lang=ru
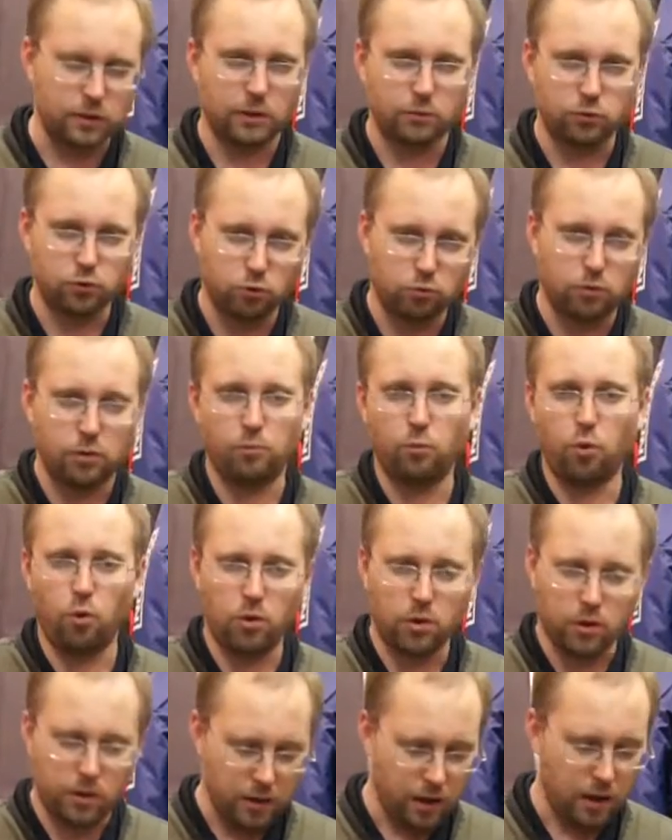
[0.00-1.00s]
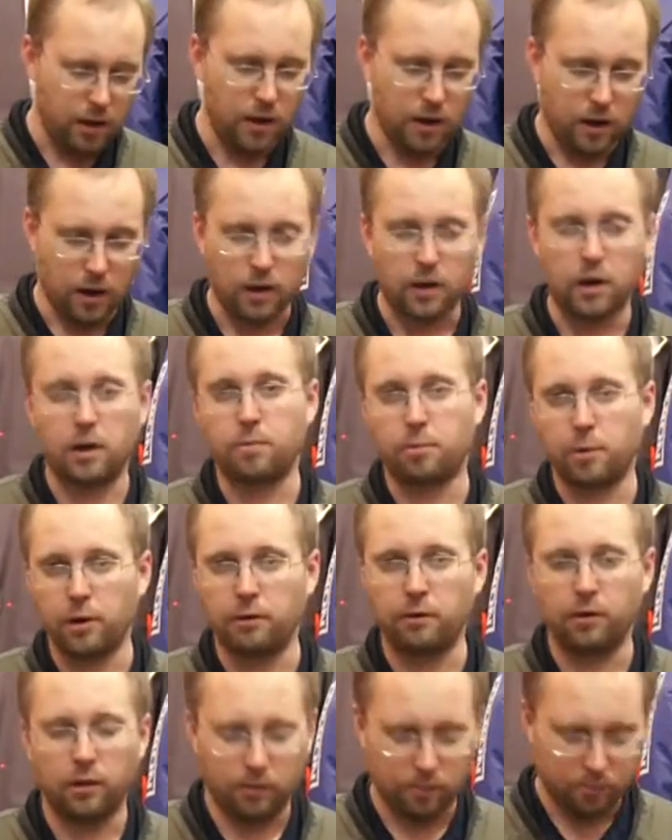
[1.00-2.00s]
там что-то мокрое, а как
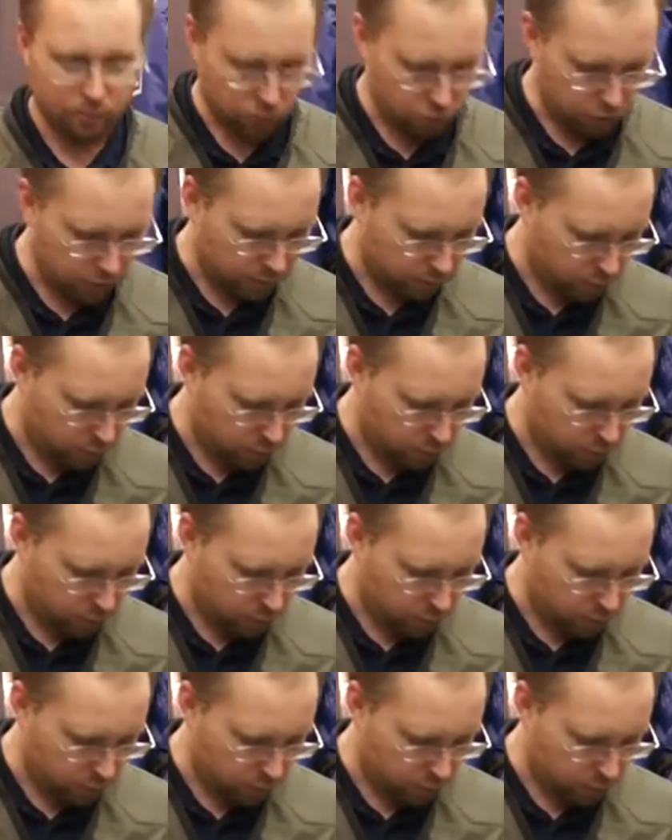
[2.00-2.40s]
правило руки